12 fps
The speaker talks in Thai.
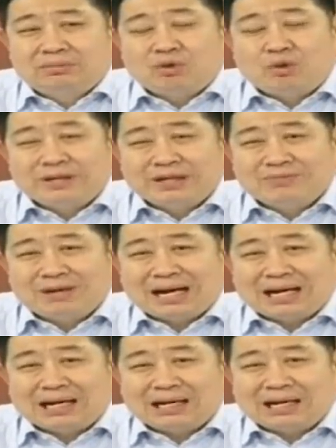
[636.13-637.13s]
ผมคิดว่า
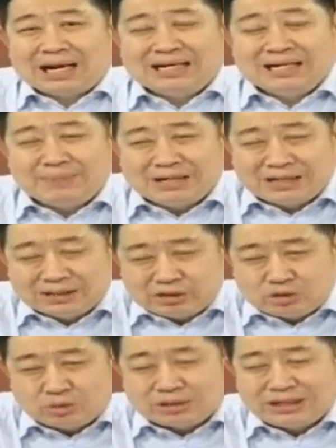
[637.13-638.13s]
ไอ้นี่เป็นถึง
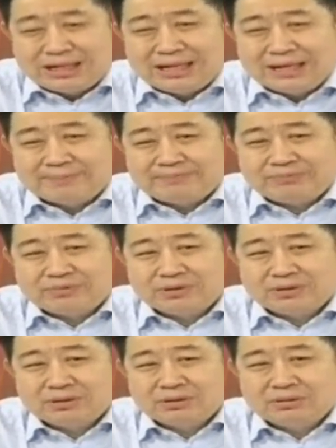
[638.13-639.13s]
จุดที่
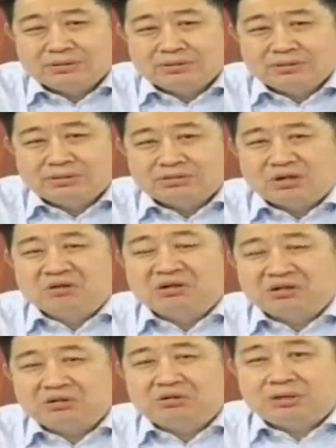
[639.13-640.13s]
ต้อง
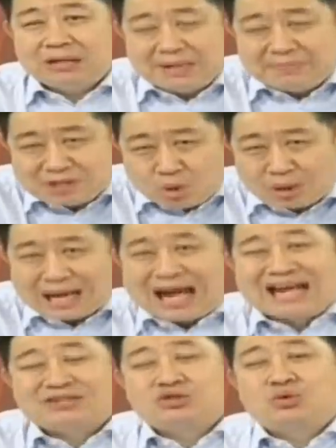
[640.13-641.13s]
เริ่มยก
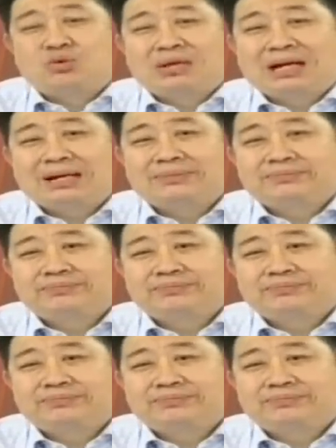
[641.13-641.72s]
กาดสูงละ